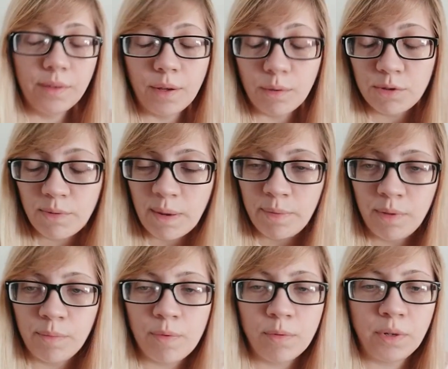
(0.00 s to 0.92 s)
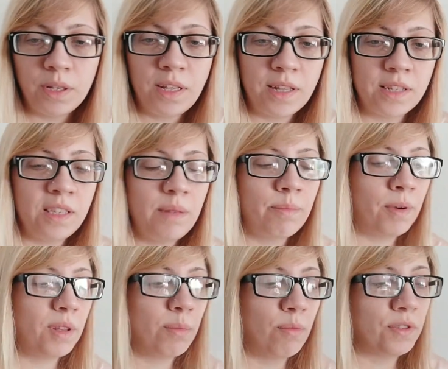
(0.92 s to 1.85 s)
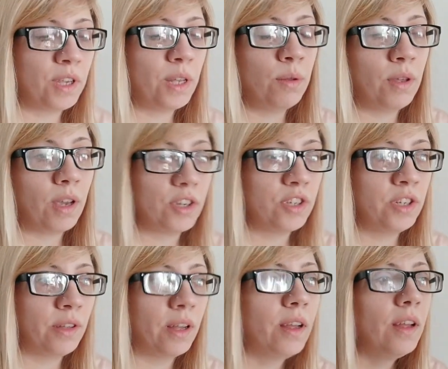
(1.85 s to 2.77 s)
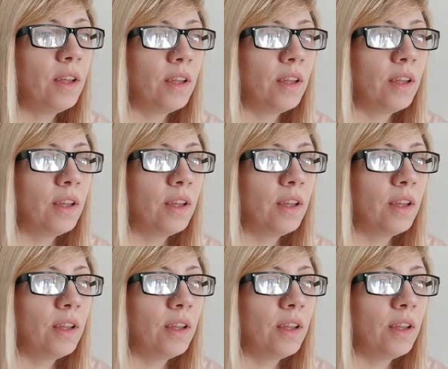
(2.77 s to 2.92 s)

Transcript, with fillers: Короче, у меня был полный недосып, поэтому в среду я решила,